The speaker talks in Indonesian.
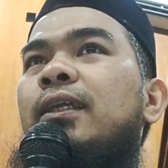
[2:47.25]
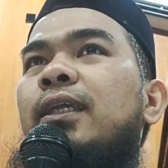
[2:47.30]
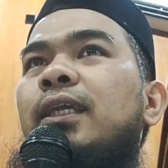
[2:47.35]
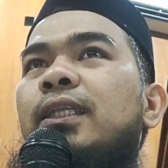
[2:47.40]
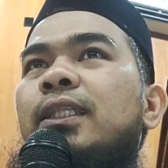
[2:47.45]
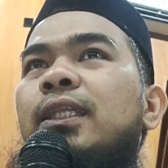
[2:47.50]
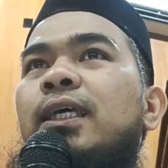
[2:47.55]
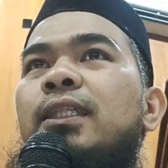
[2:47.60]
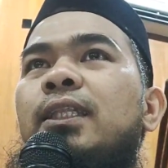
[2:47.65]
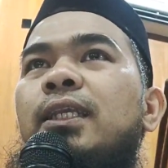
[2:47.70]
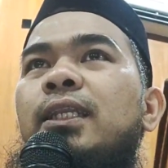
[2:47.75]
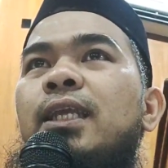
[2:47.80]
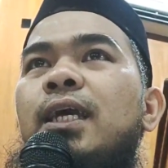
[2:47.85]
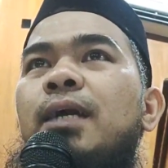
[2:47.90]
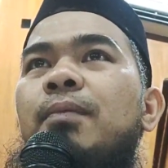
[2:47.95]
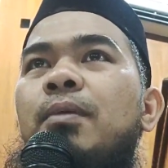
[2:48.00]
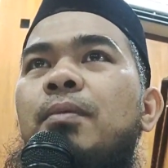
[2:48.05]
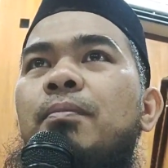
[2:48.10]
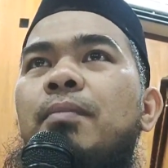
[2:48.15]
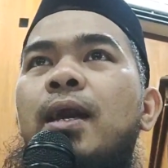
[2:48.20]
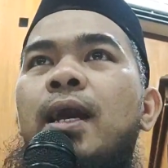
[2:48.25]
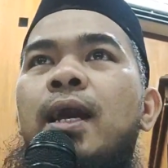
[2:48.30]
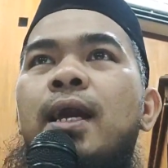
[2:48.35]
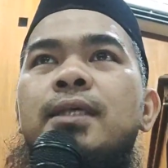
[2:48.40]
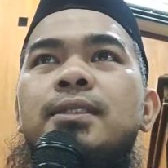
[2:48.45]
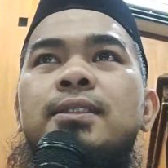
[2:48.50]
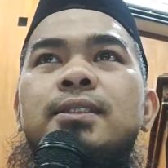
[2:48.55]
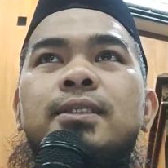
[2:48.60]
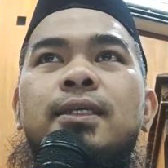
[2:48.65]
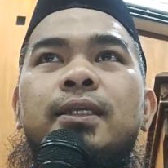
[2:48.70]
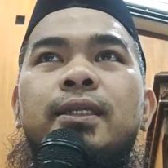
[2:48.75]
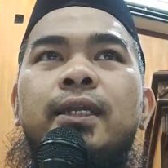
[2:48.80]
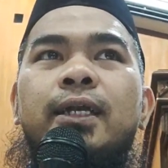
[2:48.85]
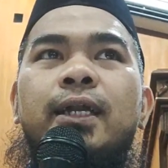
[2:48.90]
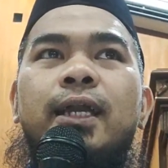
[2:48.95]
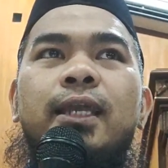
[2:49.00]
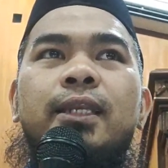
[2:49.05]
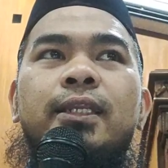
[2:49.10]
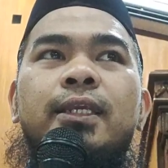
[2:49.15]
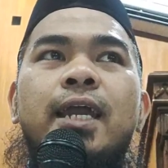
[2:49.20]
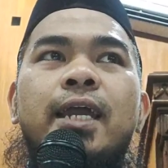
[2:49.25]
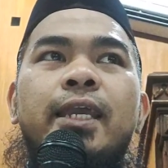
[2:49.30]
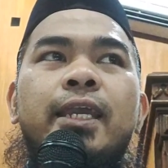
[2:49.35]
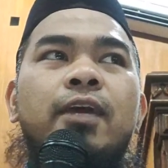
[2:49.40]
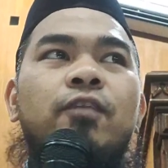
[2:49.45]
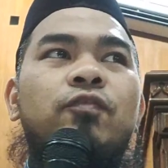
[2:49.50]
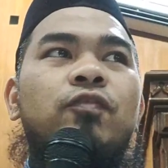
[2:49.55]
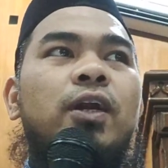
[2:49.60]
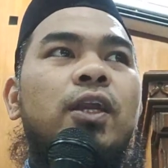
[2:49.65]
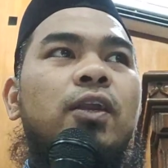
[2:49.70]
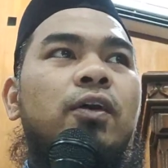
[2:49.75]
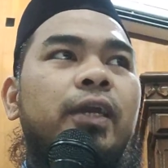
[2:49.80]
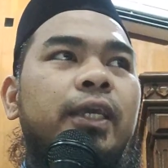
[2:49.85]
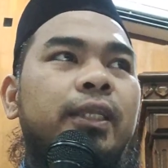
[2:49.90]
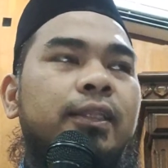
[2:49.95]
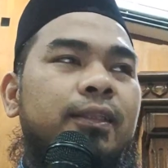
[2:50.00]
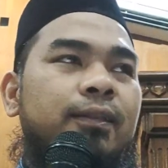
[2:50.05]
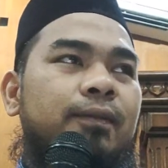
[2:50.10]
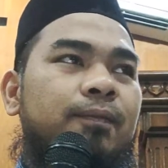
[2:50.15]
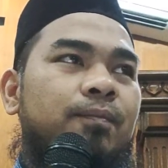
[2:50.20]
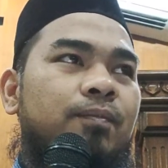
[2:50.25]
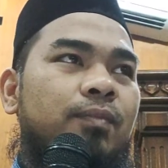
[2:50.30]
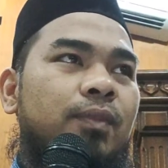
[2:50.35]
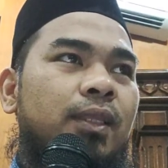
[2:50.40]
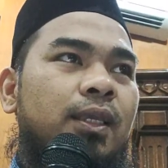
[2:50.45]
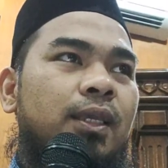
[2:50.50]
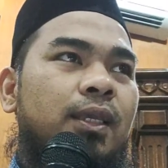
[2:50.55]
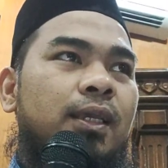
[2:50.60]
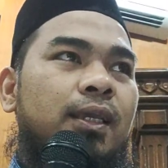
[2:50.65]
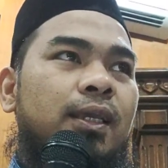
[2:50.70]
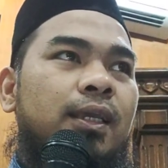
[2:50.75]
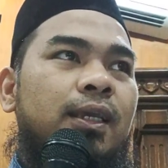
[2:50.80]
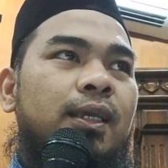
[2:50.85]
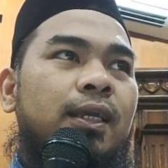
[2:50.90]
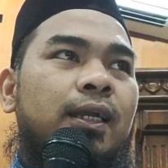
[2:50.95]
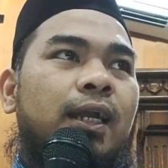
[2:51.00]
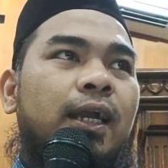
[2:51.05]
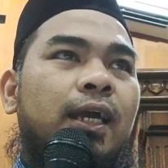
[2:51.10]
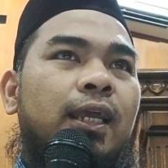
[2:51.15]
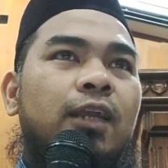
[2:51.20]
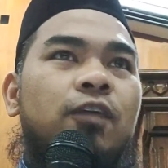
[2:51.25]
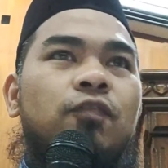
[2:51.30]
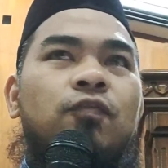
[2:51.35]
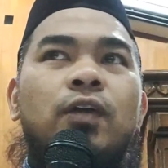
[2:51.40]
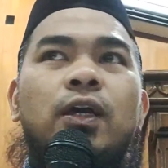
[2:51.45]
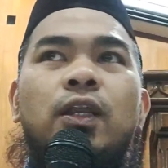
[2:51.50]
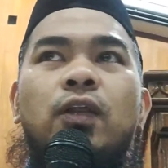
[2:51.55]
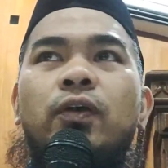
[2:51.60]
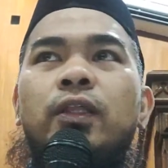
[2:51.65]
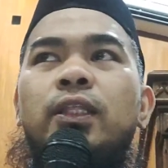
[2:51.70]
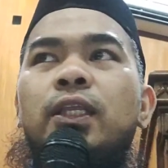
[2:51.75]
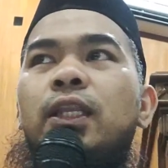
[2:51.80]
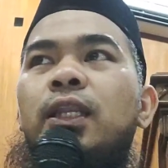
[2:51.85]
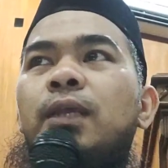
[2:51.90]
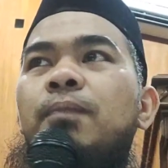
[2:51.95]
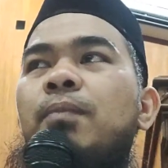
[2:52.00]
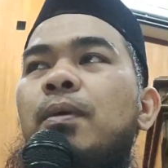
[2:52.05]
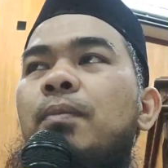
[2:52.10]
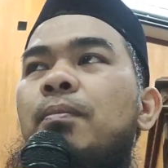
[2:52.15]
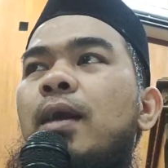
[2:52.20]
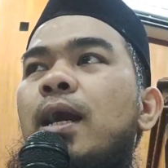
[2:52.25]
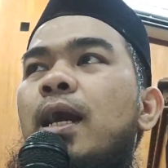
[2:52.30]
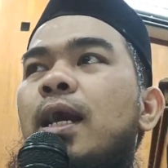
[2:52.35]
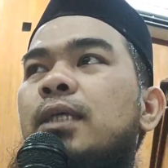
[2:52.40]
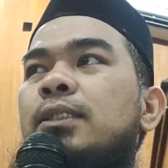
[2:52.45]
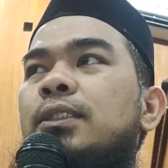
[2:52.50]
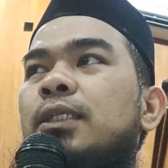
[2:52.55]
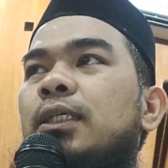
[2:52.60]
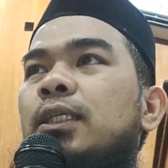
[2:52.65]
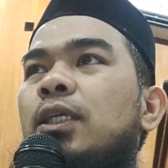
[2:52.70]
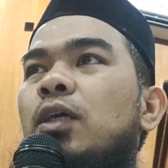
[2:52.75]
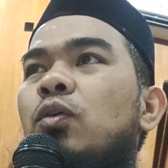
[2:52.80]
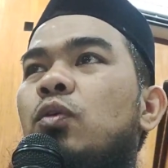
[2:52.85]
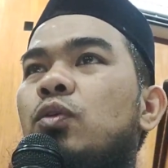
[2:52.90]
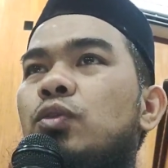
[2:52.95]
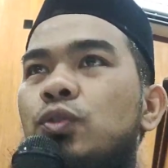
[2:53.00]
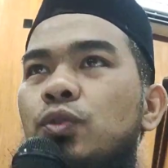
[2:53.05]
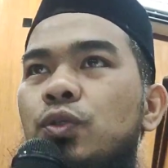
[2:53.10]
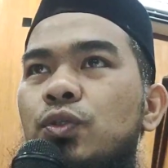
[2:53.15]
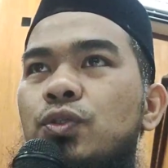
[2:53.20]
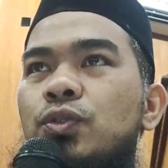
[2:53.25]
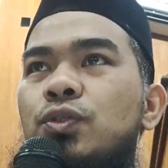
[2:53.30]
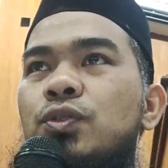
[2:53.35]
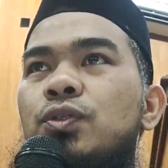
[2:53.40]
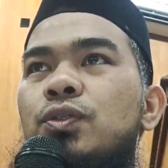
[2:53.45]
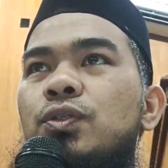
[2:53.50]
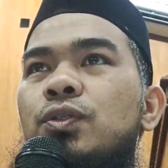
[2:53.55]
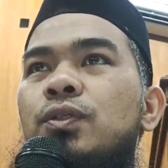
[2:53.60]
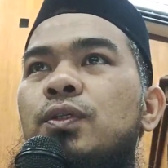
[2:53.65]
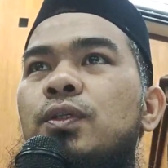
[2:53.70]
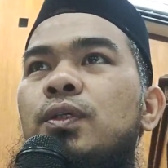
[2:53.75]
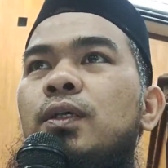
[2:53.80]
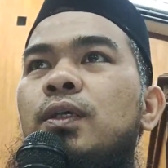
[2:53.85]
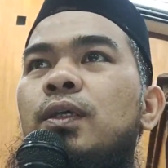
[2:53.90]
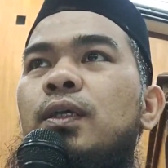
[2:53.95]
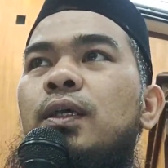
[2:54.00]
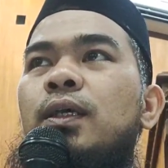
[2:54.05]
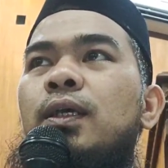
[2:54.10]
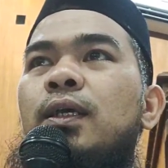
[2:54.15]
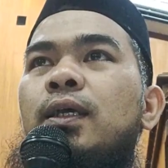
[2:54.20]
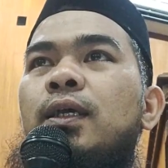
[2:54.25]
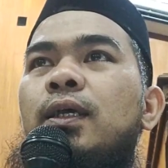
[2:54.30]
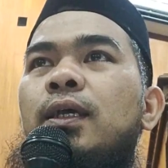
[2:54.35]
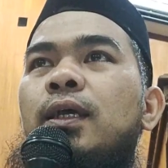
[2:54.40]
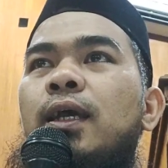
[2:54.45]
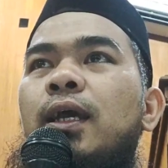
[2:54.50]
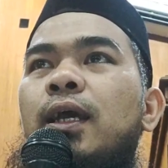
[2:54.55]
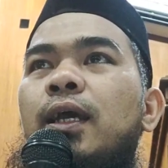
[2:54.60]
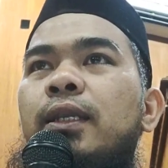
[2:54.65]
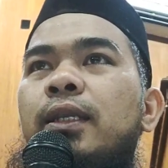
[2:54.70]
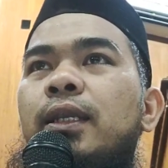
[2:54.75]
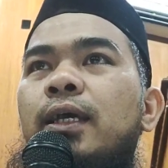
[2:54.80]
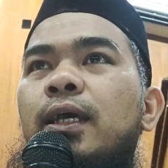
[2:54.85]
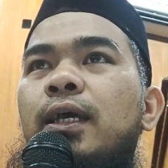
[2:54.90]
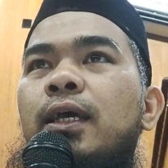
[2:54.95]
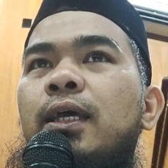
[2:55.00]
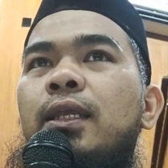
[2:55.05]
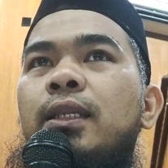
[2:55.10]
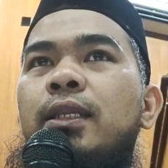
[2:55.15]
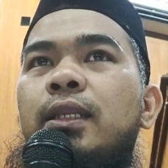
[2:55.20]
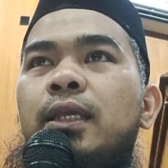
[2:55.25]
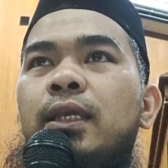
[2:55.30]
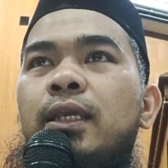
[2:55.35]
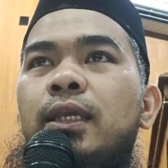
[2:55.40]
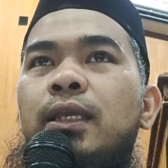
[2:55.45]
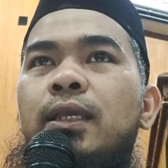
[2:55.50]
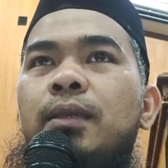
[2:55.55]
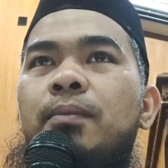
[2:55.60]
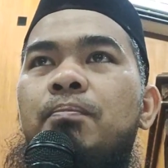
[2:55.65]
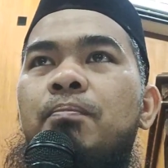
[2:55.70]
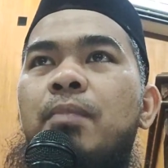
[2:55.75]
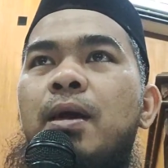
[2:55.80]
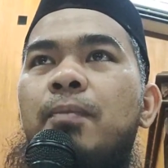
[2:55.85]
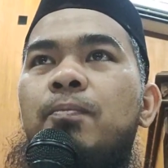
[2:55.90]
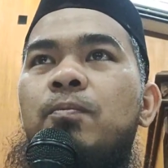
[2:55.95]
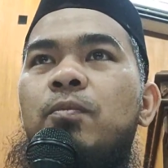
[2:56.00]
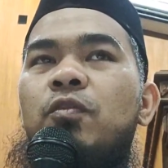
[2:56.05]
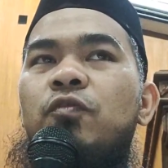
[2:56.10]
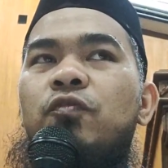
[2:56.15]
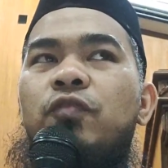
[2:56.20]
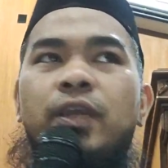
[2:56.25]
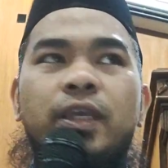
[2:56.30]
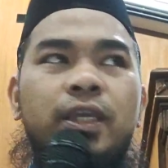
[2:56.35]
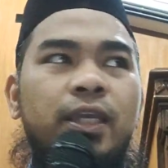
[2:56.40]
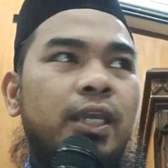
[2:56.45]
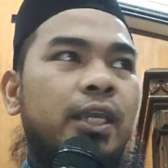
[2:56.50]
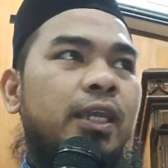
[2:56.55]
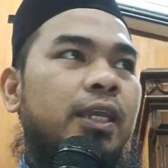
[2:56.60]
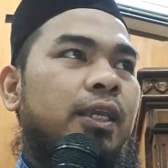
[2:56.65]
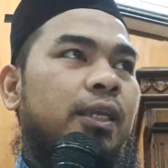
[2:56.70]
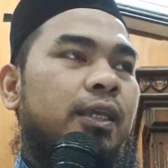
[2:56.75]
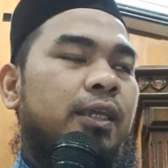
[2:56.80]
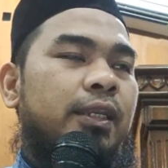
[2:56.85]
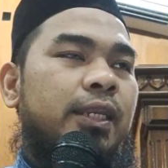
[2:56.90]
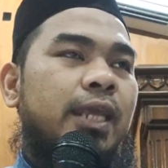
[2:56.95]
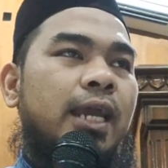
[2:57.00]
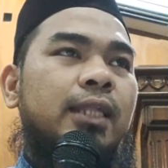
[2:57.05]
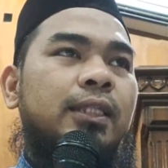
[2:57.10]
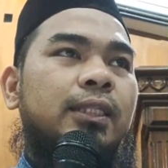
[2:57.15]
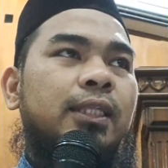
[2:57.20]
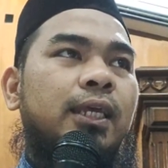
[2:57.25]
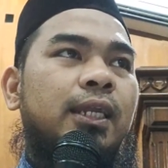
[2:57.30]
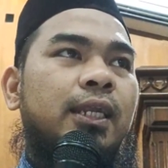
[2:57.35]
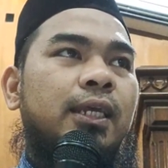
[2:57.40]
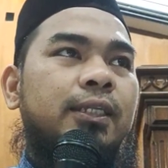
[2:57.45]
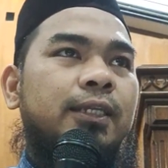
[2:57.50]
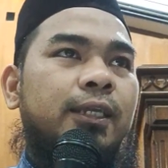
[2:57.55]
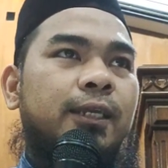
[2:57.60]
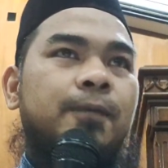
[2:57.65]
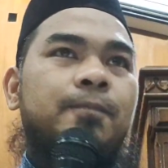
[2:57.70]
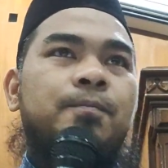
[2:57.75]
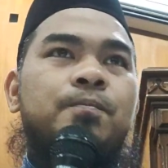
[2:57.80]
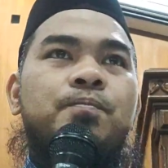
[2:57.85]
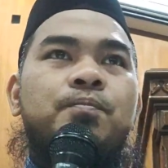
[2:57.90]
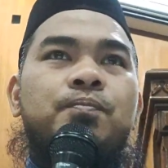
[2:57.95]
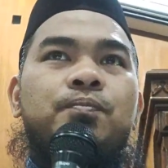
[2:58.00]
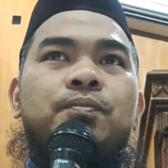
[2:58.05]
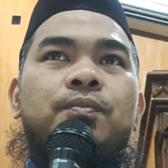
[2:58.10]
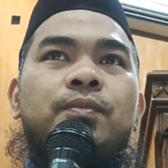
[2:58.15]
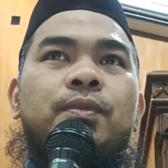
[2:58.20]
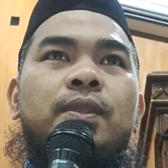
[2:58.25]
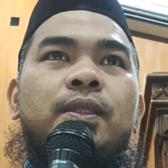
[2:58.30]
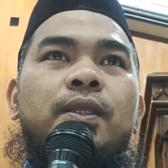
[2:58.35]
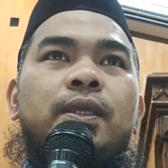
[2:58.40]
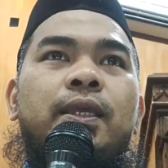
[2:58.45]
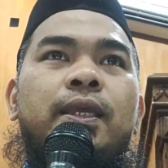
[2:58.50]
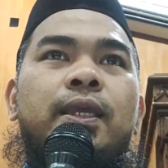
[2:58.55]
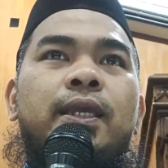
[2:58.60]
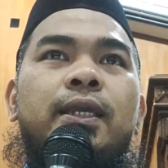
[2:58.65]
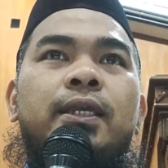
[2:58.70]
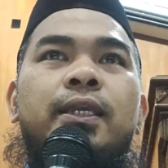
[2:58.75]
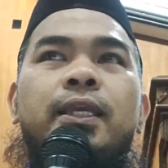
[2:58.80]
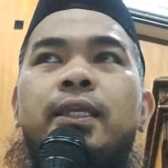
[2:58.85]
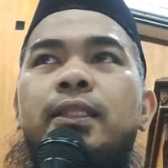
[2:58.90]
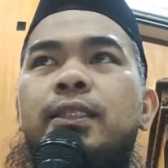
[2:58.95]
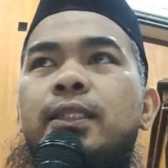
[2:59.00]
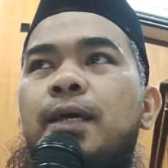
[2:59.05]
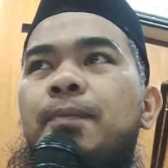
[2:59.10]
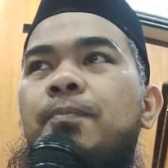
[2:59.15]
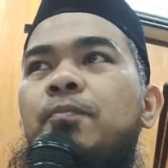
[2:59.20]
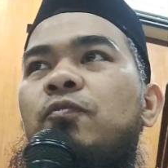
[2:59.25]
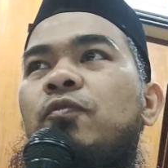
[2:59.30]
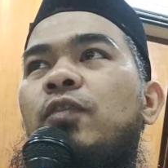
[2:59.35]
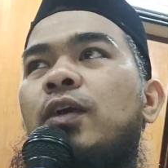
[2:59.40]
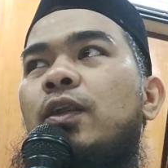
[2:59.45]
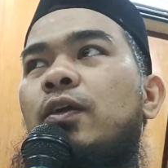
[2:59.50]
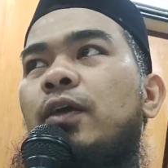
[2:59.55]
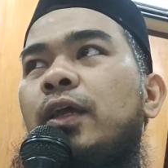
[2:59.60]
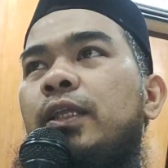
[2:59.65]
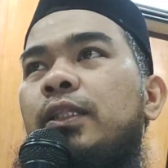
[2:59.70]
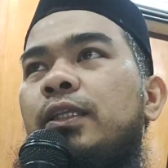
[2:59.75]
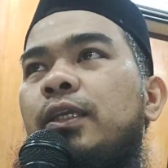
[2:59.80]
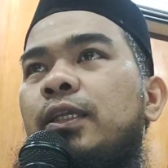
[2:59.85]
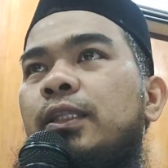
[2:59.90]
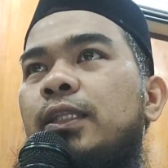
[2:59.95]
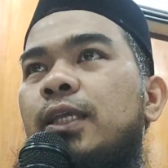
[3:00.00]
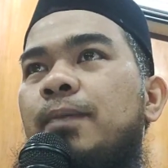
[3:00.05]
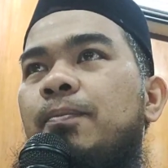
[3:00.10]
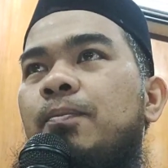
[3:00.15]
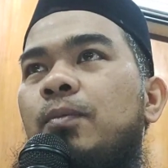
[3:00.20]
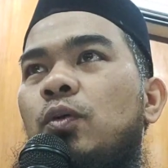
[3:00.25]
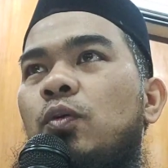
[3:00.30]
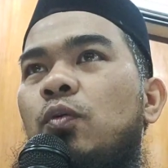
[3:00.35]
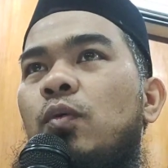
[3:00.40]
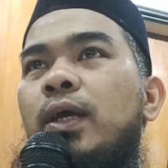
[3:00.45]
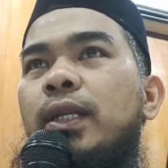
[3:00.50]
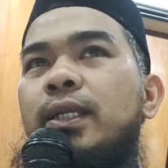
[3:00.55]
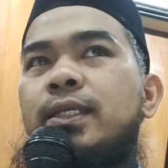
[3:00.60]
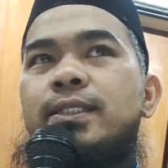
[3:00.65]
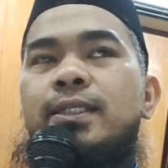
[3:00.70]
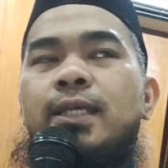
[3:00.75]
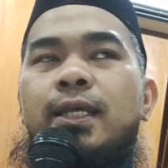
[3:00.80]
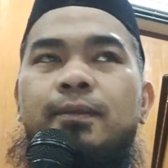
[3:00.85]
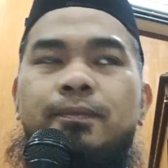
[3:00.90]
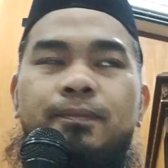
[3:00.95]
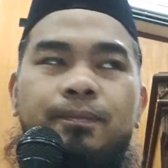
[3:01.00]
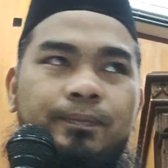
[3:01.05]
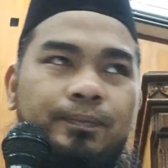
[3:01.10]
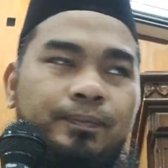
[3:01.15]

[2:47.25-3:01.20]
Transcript: kita tidak membahas dengan gaya faraid karena faraid ini pembahasannya khusus ada di bab fikih diantaranya antaranya ya kitab faraid kitab warisan